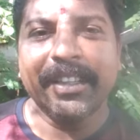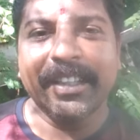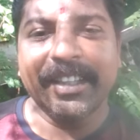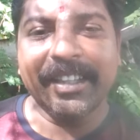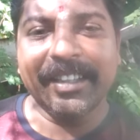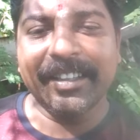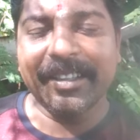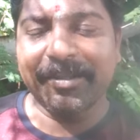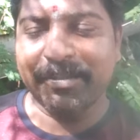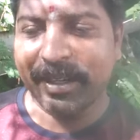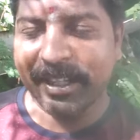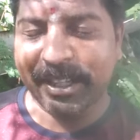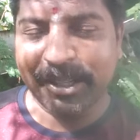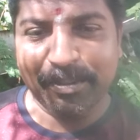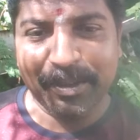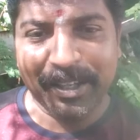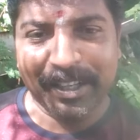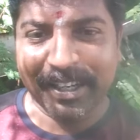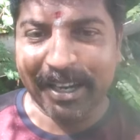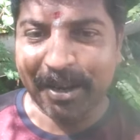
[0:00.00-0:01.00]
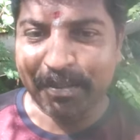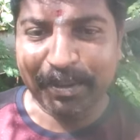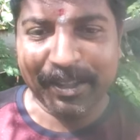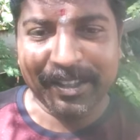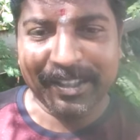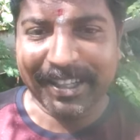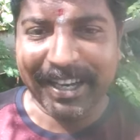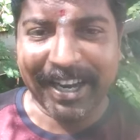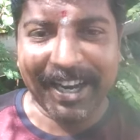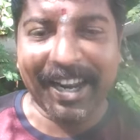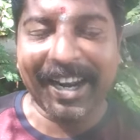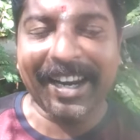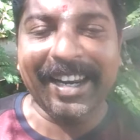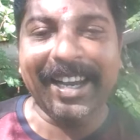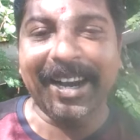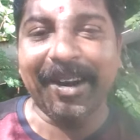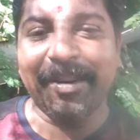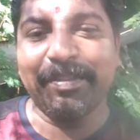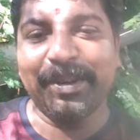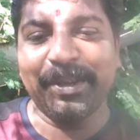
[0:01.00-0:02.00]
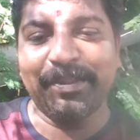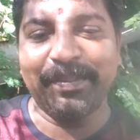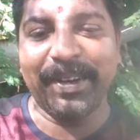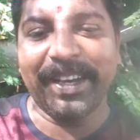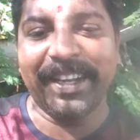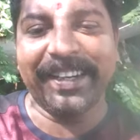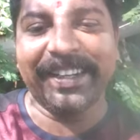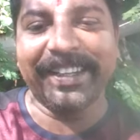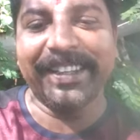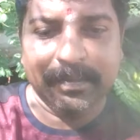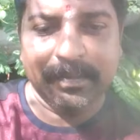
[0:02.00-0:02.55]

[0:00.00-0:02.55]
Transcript: என்னது மட்டமாக இருக்குது அப்போ இது நல்லா இல்லையா அப்படிம்பாரு